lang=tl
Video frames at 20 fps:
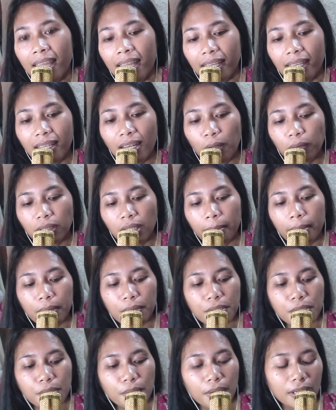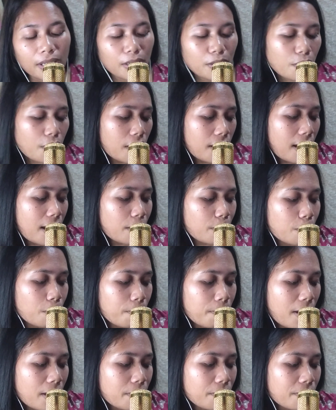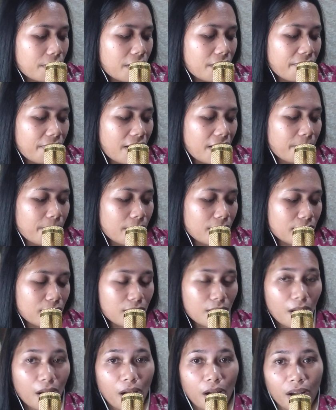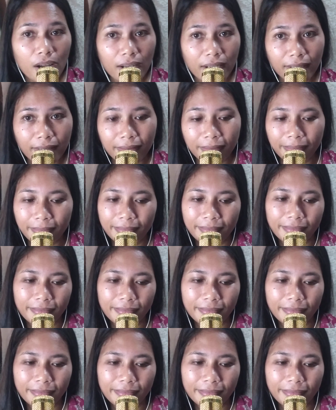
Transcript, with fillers: Hinaut nga magustuhan ninyo ang akong bagong revival song.